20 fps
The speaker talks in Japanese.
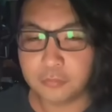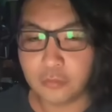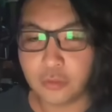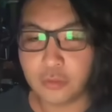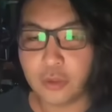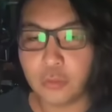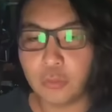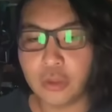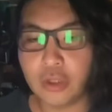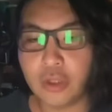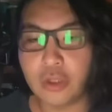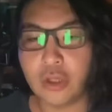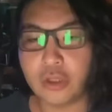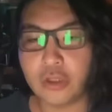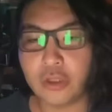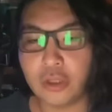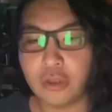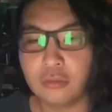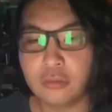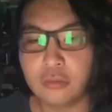あ、電話出な
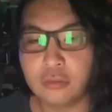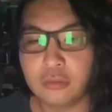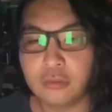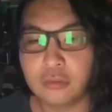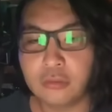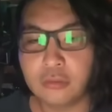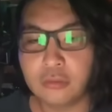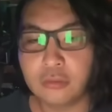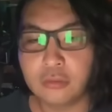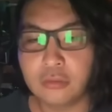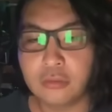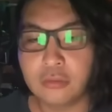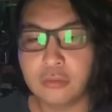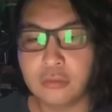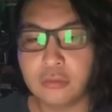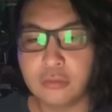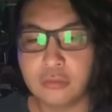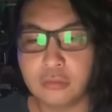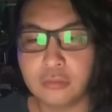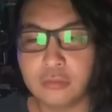いや。
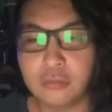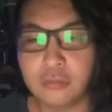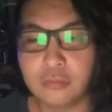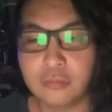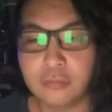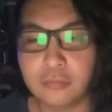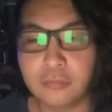うん。